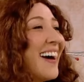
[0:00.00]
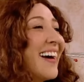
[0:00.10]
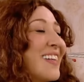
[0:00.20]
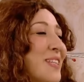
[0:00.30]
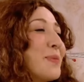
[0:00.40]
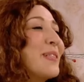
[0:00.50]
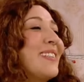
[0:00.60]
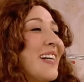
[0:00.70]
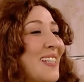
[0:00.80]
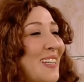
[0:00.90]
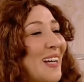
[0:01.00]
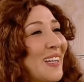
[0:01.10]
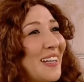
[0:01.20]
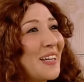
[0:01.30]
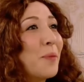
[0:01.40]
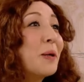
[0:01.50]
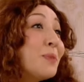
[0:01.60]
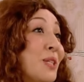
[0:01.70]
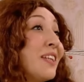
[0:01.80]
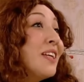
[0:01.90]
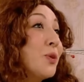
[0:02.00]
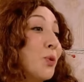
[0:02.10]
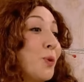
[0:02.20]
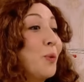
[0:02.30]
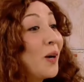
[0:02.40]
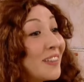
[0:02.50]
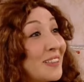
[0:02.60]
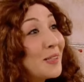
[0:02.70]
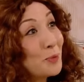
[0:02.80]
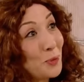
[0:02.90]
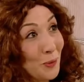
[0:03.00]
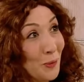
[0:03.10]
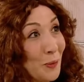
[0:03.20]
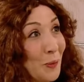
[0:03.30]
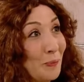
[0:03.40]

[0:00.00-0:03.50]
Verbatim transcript: Ay ne zaman istersen yine gel. Benim için de iyi oluyor. Böyle hatırlamış oluyorum.